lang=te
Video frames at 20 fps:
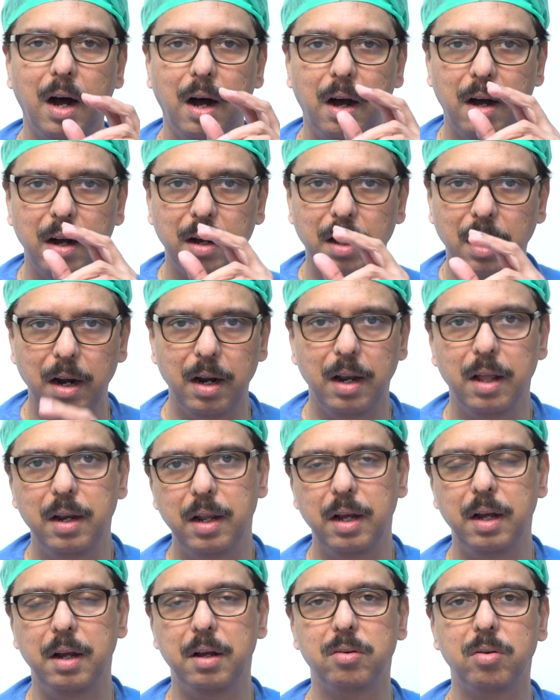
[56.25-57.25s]
ఆ
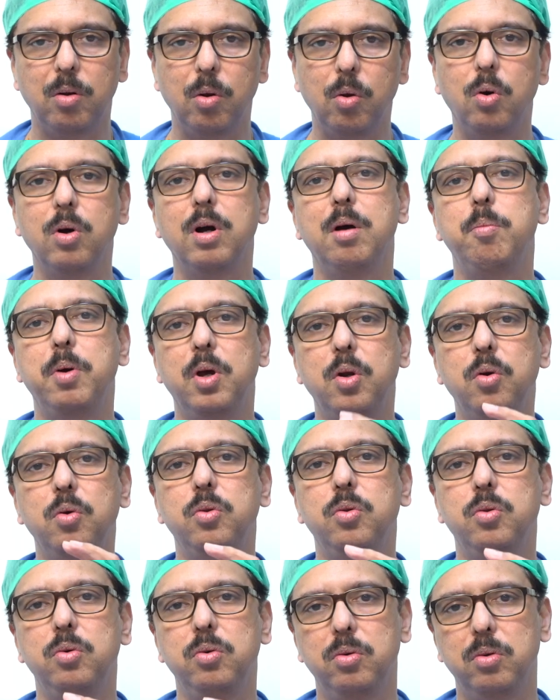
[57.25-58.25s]
గడ్డనే స్లోగా
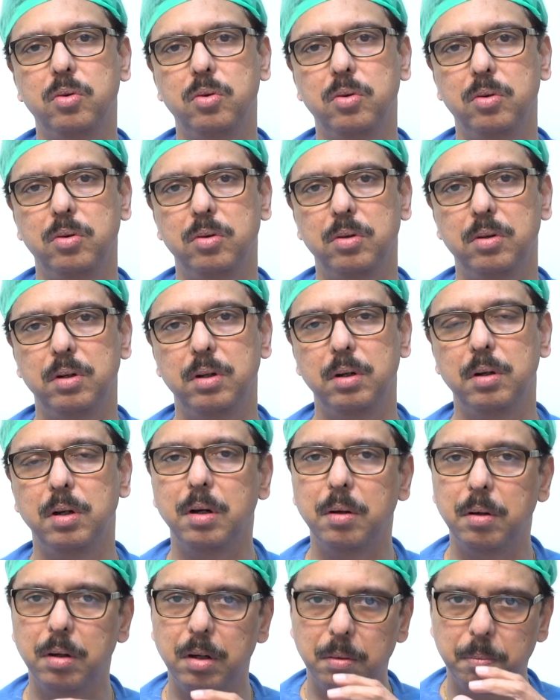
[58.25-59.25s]
పెరుగుతూ
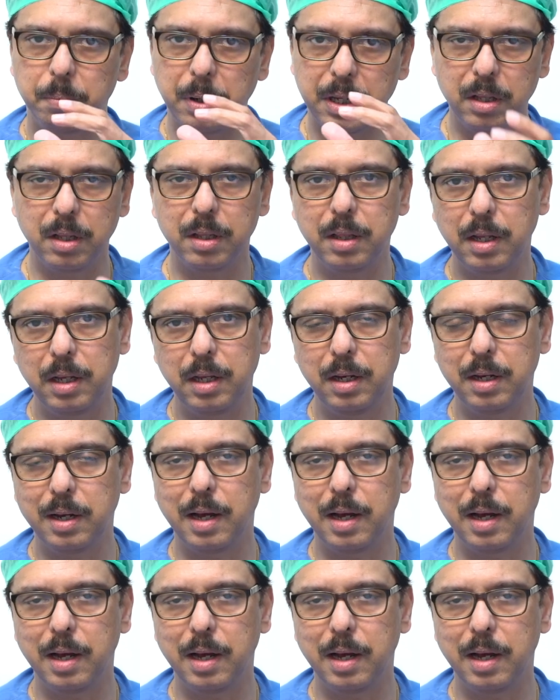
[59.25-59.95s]
పెద్దదయ్యి